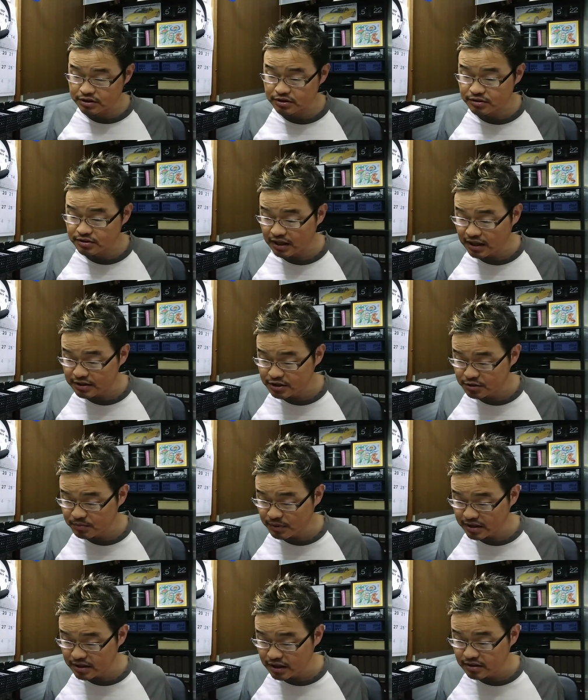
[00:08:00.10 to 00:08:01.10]
5日発
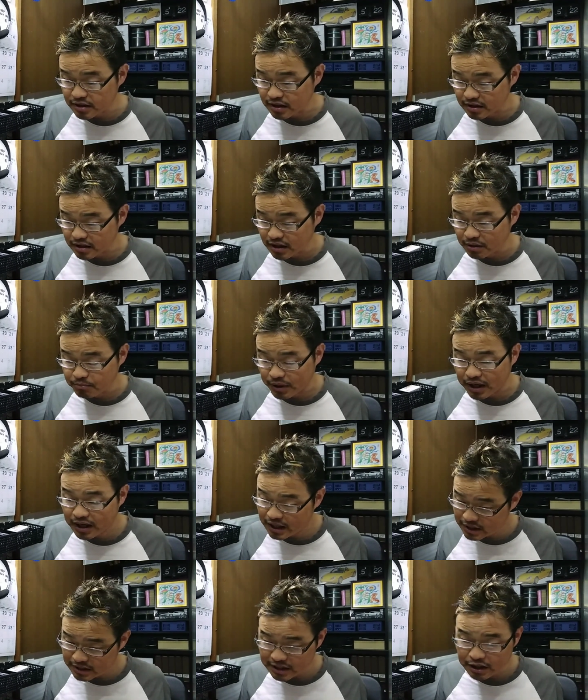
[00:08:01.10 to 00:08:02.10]
売だったかな。
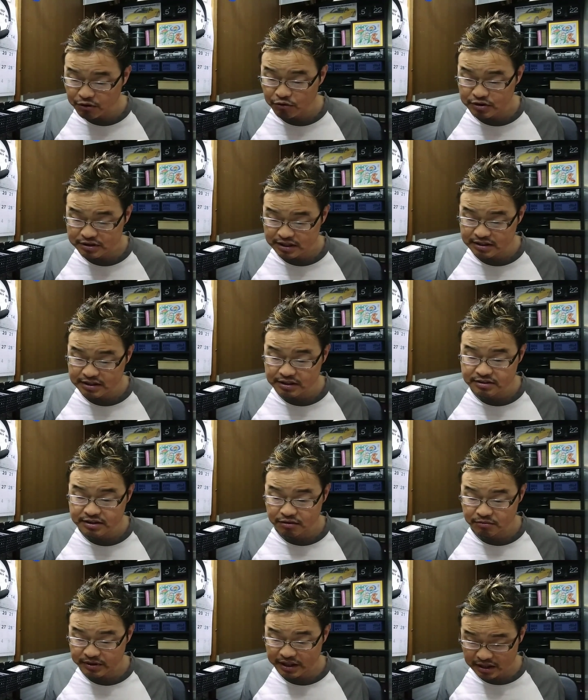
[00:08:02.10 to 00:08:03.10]
まあ、結構先です
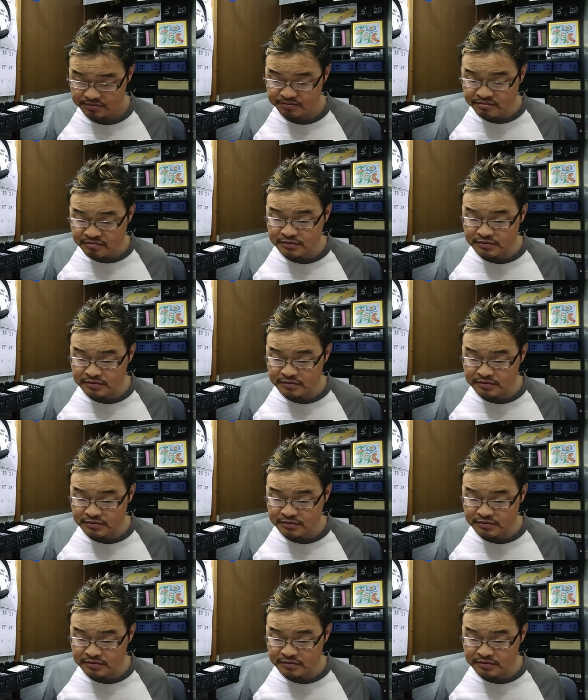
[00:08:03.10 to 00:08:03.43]
けどもね。